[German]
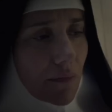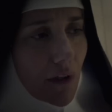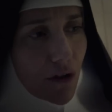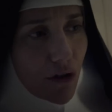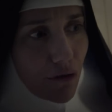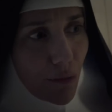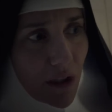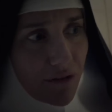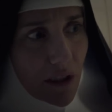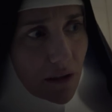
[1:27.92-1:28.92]
Ich
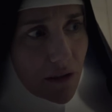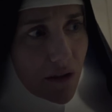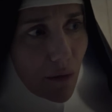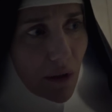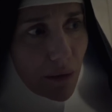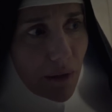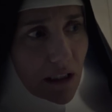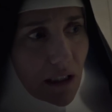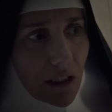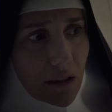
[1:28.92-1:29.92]
warne euch, Schwester Marie
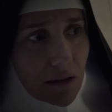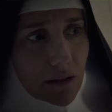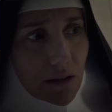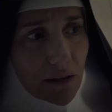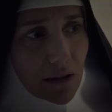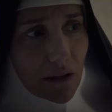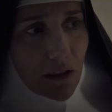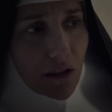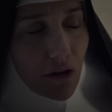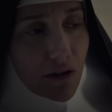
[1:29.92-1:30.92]
Bernard.
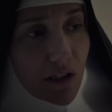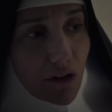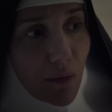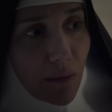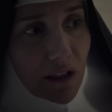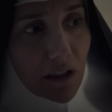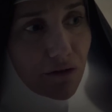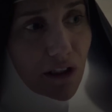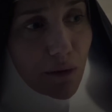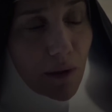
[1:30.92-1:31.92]
Wenn ihr morgen
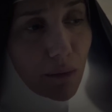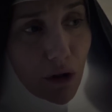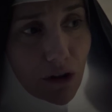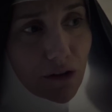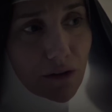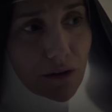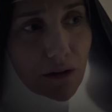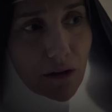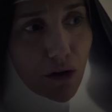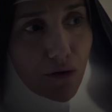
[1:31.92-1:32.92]
nicht gestorben seid,
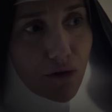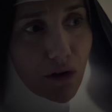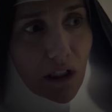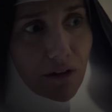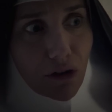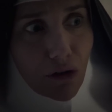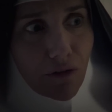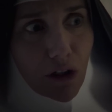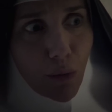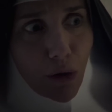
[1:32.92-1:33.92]
werde ich euch
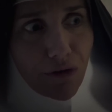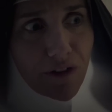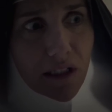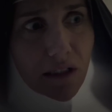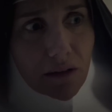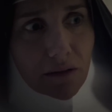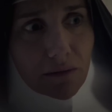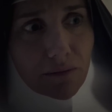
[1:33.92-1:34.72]
euren Schleier entziehen.